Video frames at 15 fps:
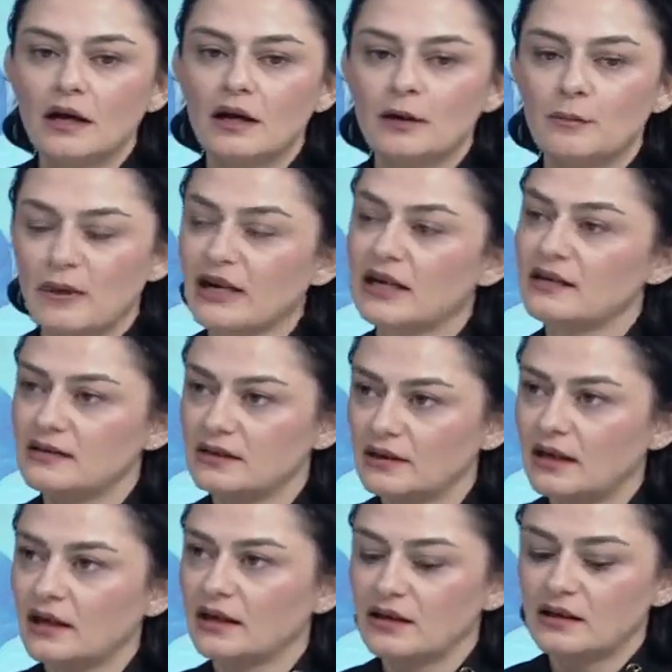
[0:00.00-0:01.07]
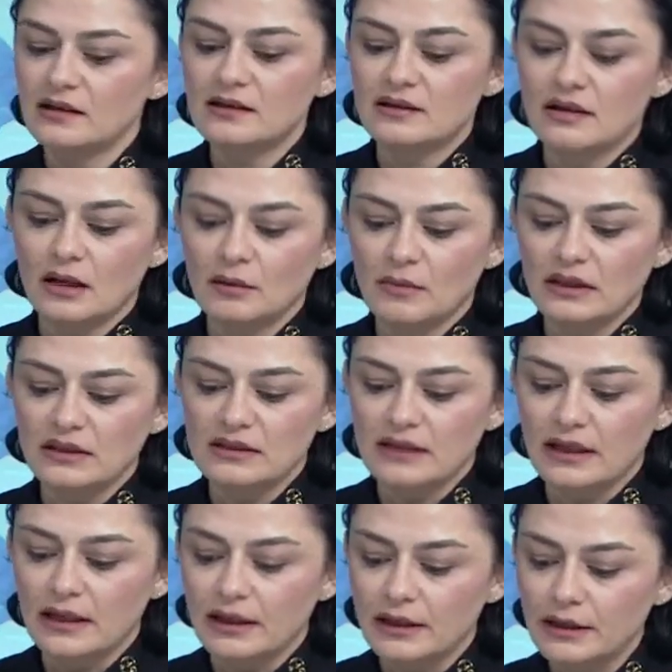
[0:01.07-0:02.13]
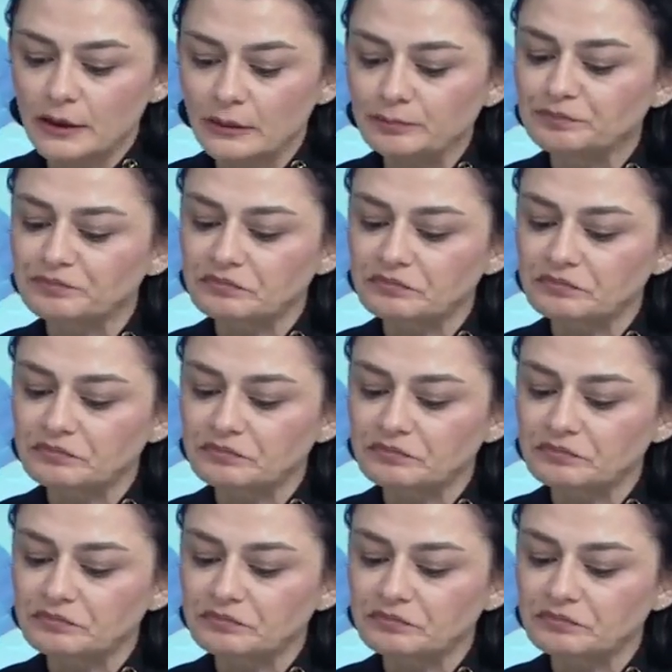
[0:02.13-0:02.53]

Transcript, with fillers: E, merkezi idareden izin izin almanız gerekir.